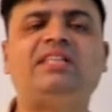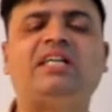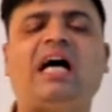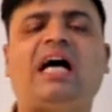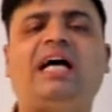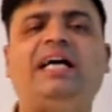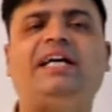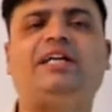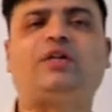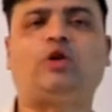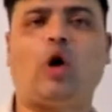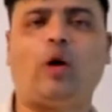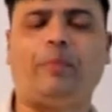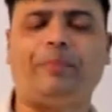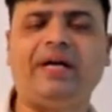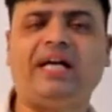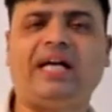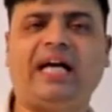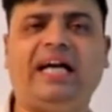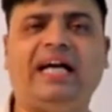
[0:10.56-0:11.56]
का एक
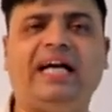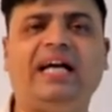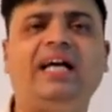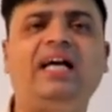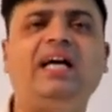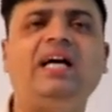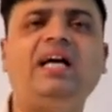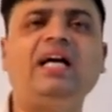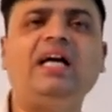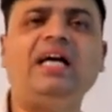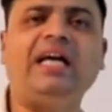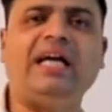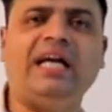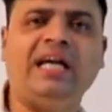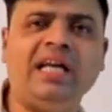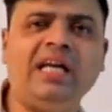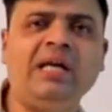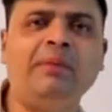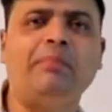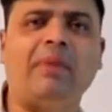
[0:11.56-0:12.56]
टॉपिक है
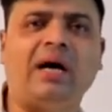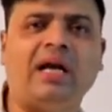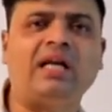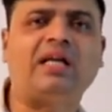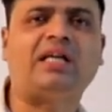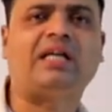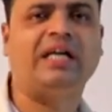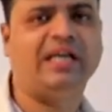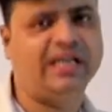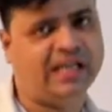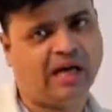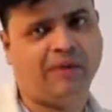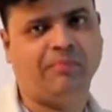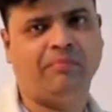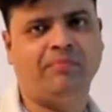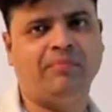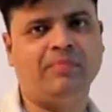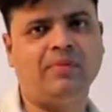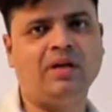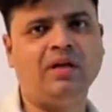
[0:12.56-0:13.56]
एनिमल किंगडम
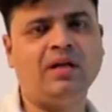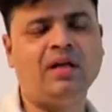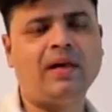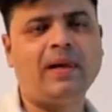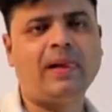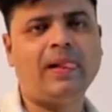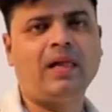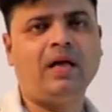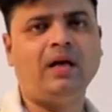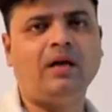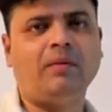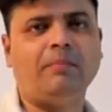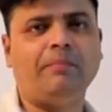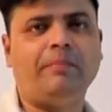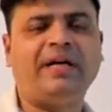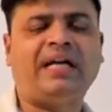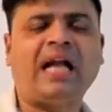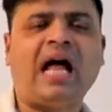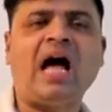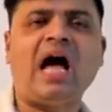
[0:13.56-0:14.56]

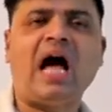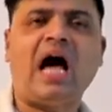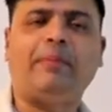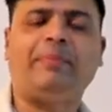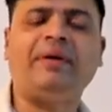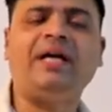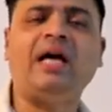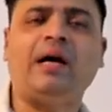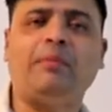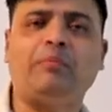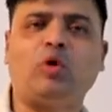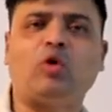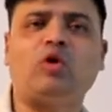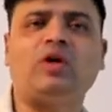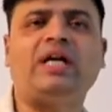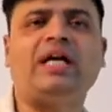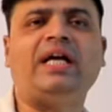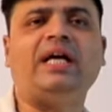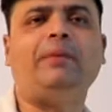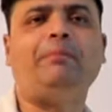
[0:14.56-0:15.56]
बेटा अभी हम लोगों
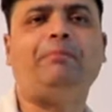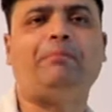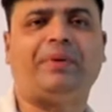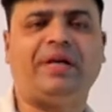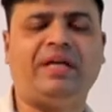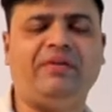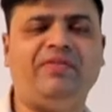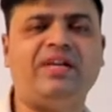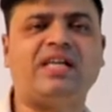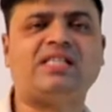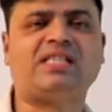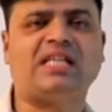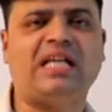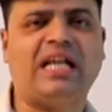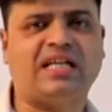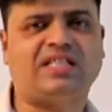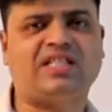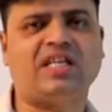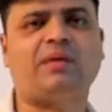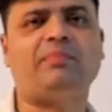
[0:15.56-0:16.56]
ने प्रीवियस
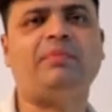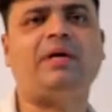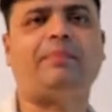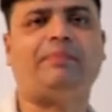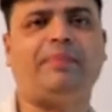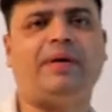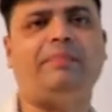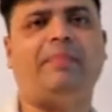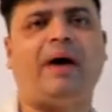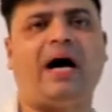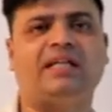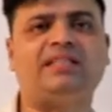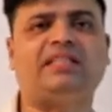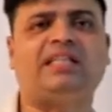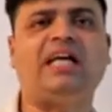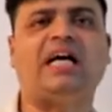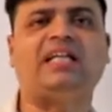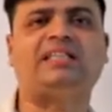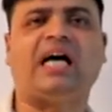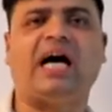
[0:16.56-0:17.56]
लेक्चर में अपने बात
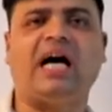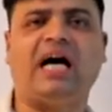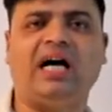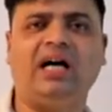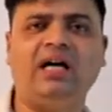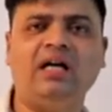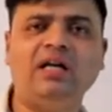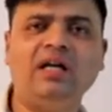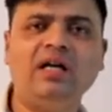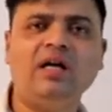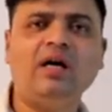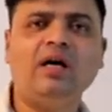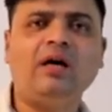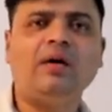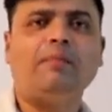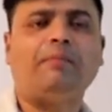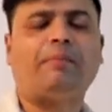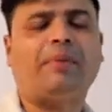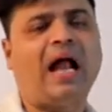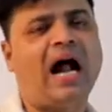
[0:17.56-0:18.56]
किया था
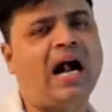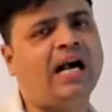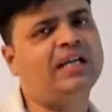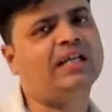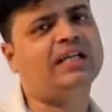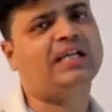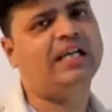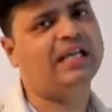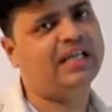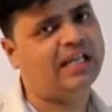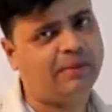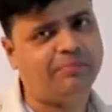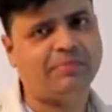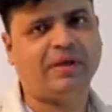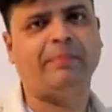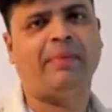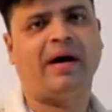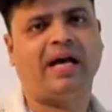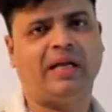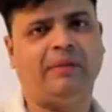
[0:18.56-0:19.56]
प्लांट किंगडम
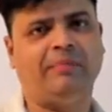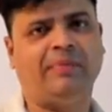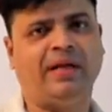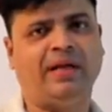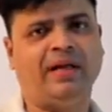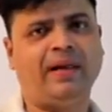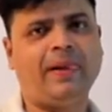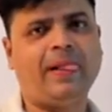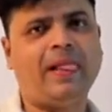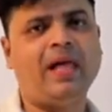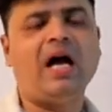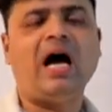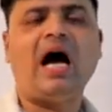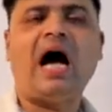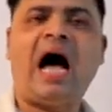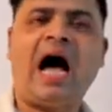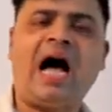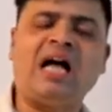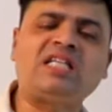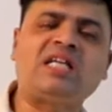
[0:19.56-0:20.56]
के बारे में
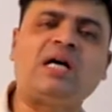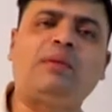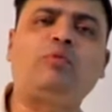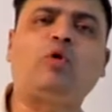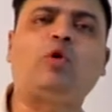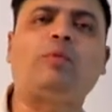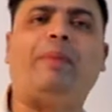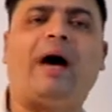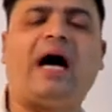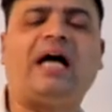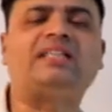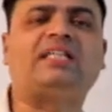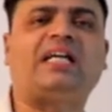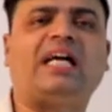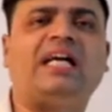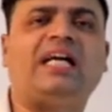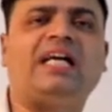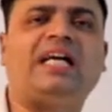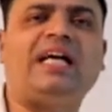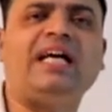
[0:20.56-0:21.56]
आज हम लोग बात
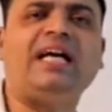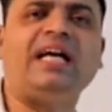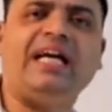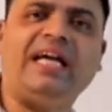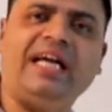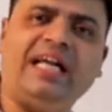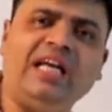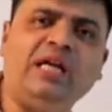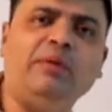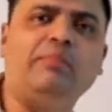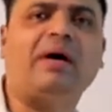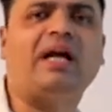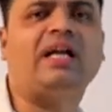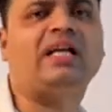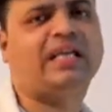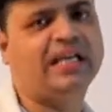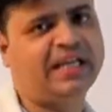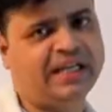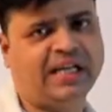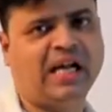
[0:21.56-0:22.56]
करेंगे एनिमल
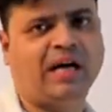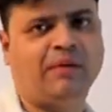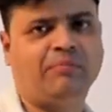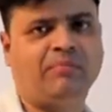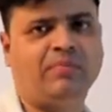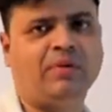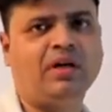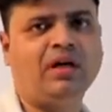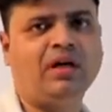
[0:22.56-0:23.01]
किंगडम